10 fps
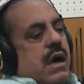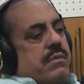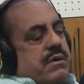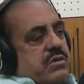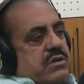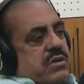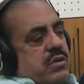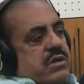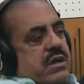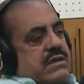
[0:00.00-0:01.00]
আবারও যে
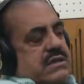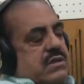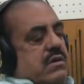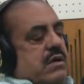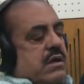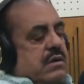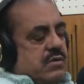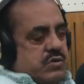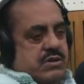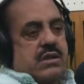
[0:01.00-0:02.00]
কথা আসতে হয়
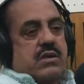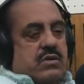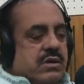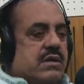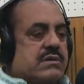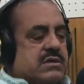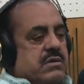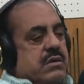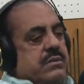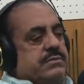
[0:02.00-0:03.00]
ওস্তাদের কথায় আসতে
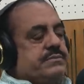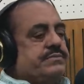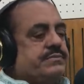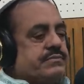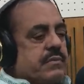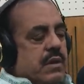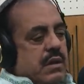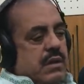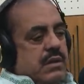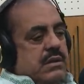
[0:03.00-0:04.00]
হয়
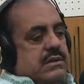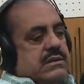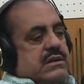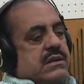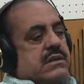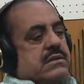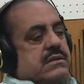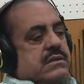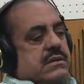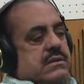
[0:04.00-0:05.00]
যে
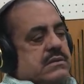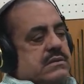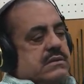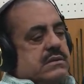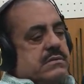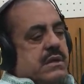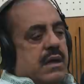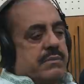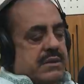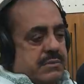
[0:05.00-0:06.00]

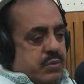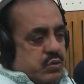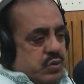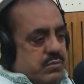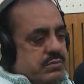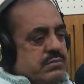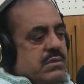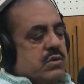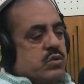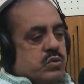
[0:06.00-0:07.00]
আমাদের প্রথম
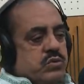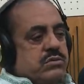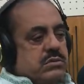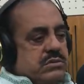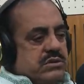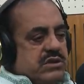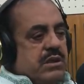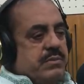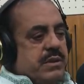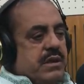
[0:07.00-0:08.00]
নতুন
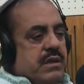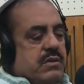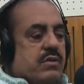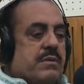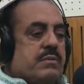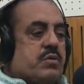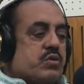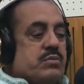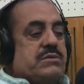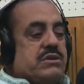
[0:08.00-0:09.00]
শিল্পী নিয়ে কিন্তু আমি
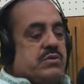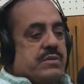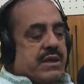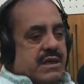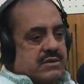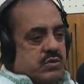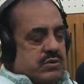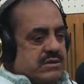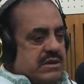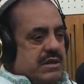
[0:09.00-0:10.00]
প্রথম যে ছবিটা কাজ
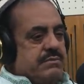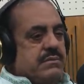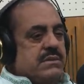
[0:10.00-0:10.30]
করেছিলাম